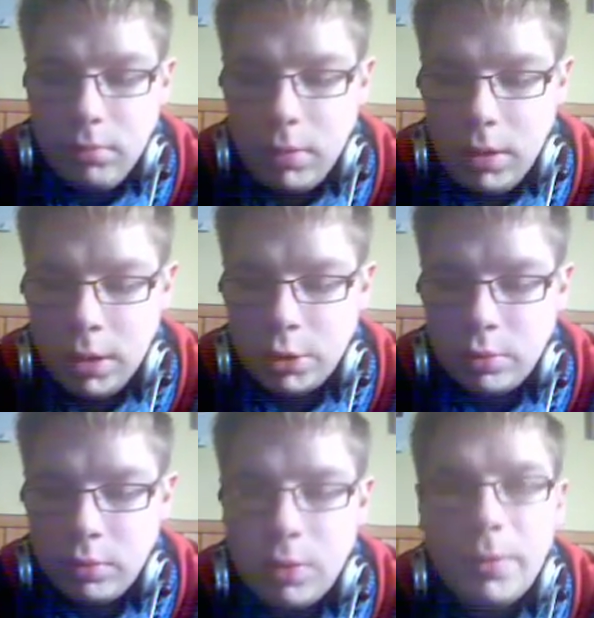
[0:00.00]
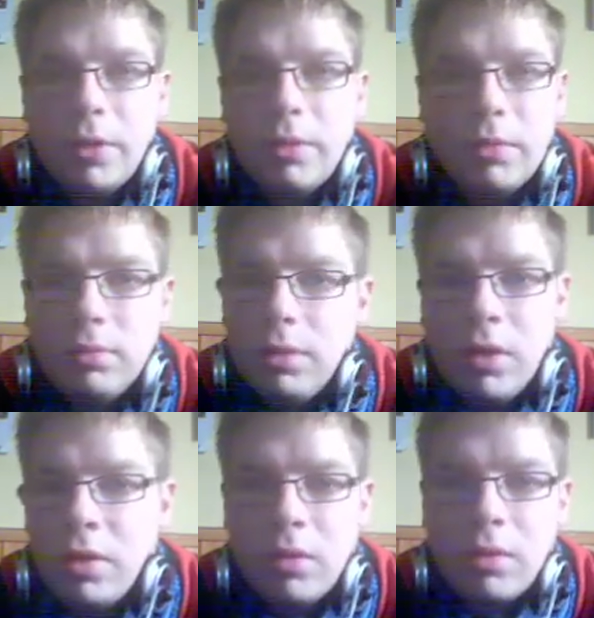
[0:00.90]
eigentlich cool. Rockband
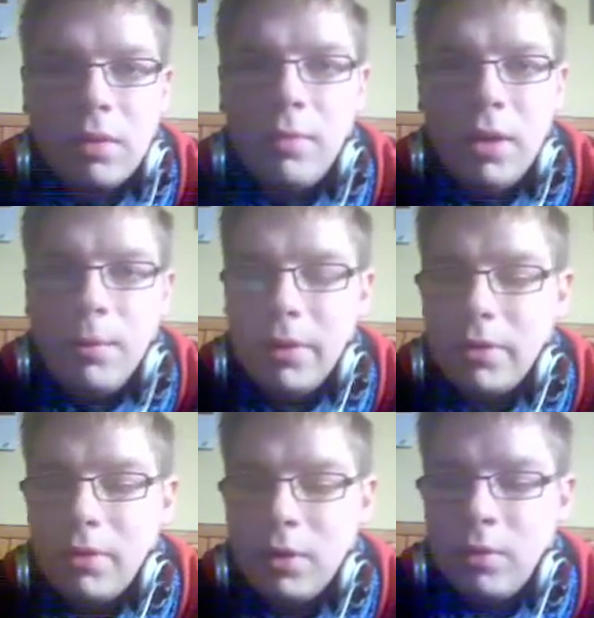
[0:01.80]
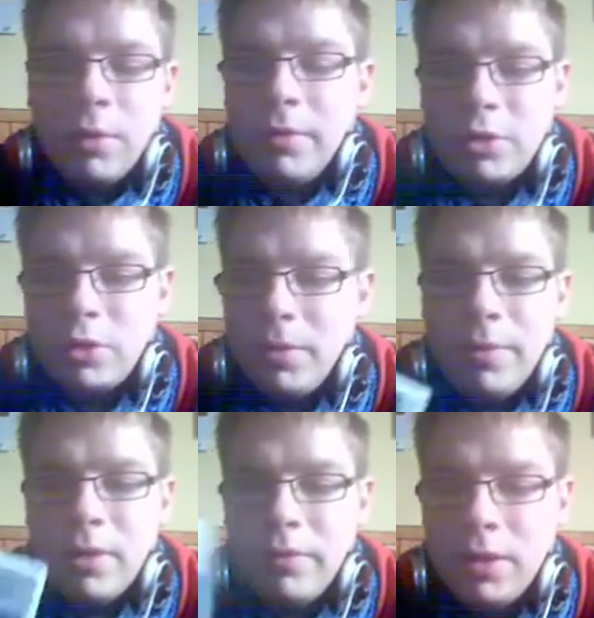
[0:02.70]
ist immer am besten. Also Rockband war schon immer
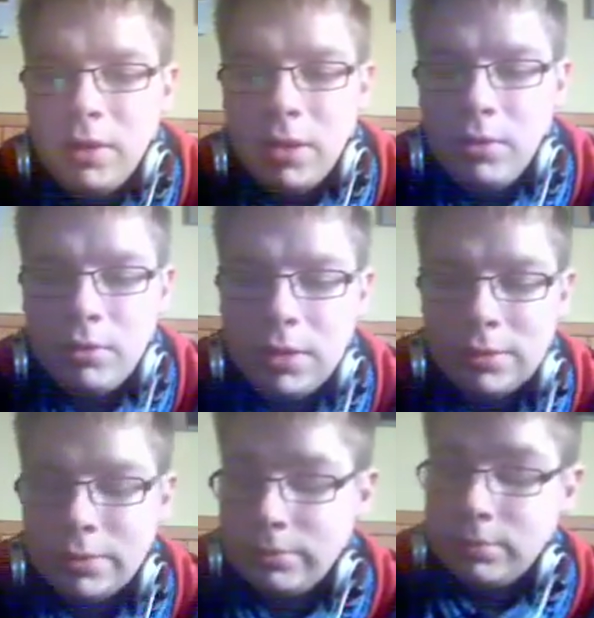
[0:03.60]
besser wie Guitar Hero, also